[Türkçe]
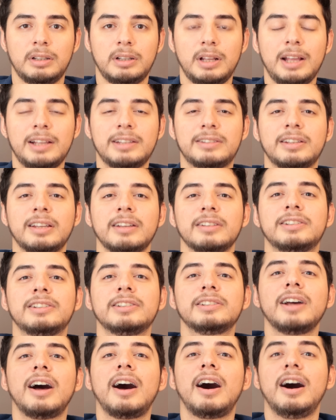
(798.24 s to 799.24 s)
Lan
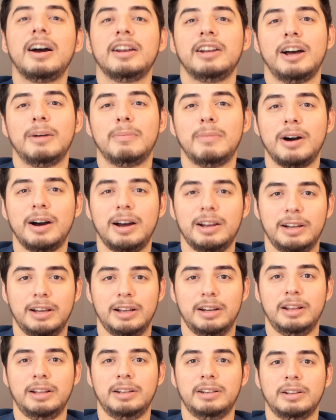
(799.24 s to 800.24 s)
sizi hala mı hala
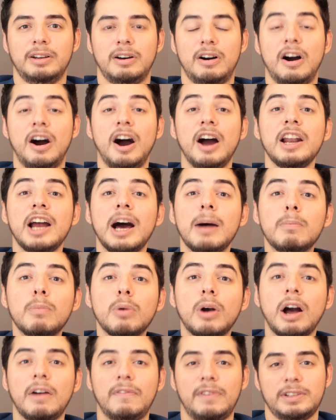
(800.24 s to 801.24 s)
lan? Hala mı
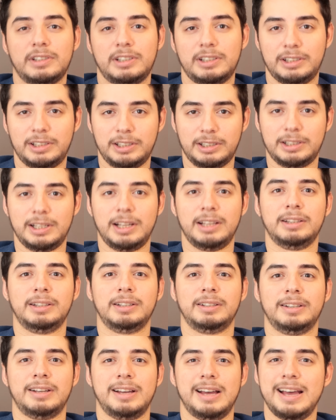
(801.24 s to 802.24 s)
bu kafasızlık lan?
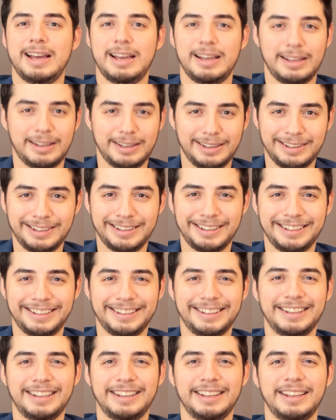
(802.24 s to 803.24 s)
Ha?
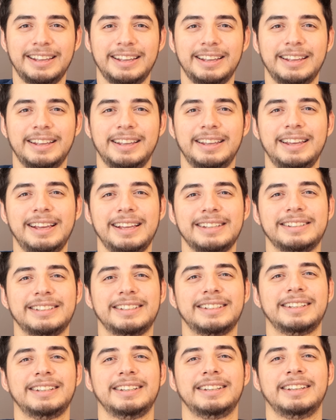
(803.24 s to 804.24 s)

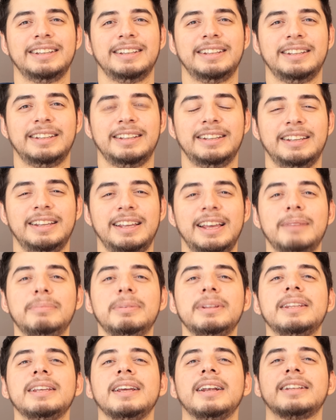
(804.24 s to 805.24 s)
Yazık. Ha
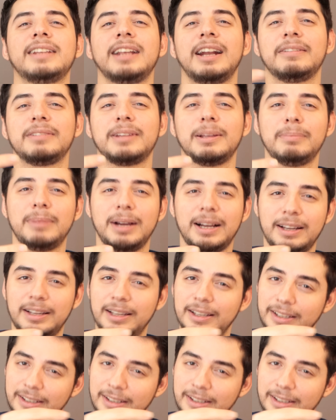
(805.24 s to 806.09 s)
bir diğer taraftan bak.